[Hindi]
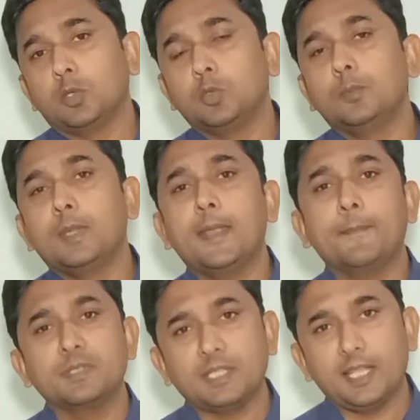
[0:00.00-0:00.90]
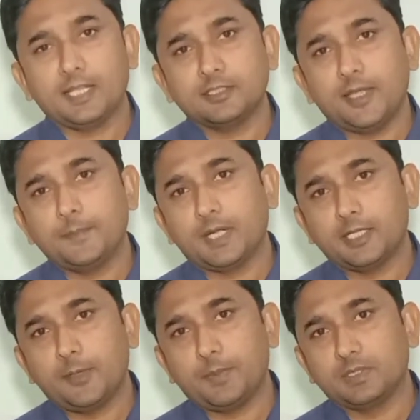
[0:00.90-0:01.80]
थनों में मसाइल का सामना
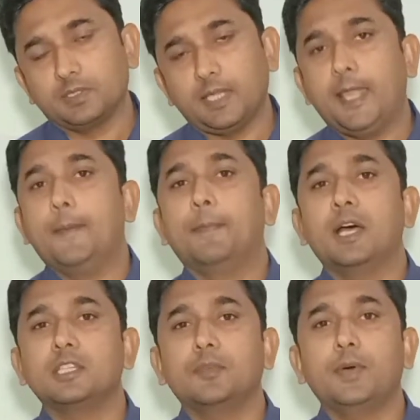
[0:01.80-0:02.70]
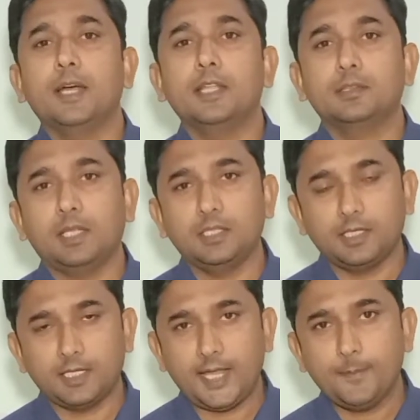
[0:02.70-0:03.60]
करना पड़ सकता है बाद दफ़ा थन
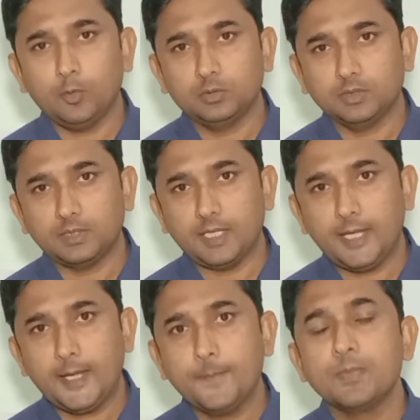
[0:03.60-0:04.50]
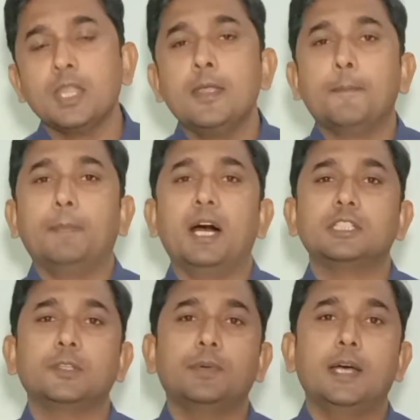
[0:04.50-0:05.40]
ख़राब हो सकता है
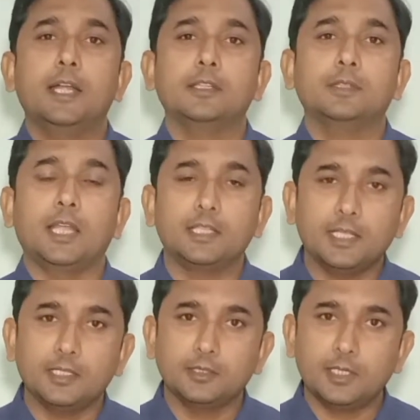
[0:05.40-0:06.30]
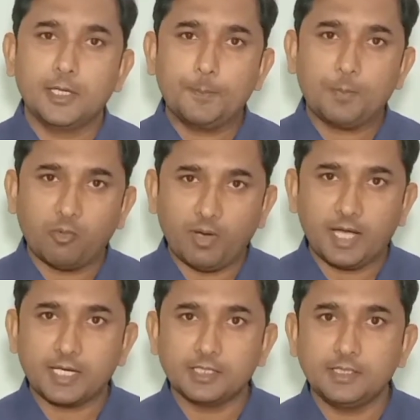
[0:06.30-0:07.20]
बाद दफ़ा थन के अंदर
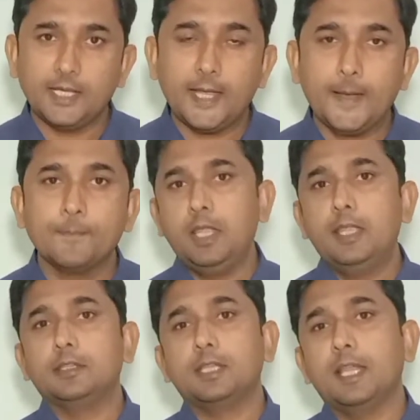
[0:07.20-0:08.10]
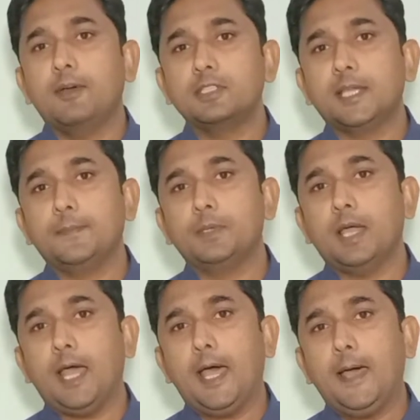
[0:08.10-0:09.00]
फंवार आती है इसके अलावा जब
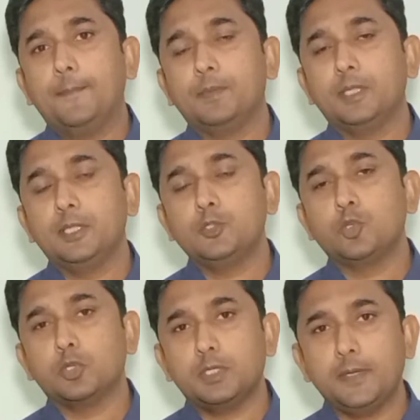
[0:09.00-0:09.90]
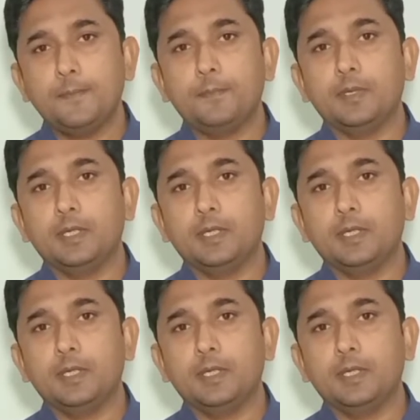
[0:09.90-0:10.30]
आपकी झोटी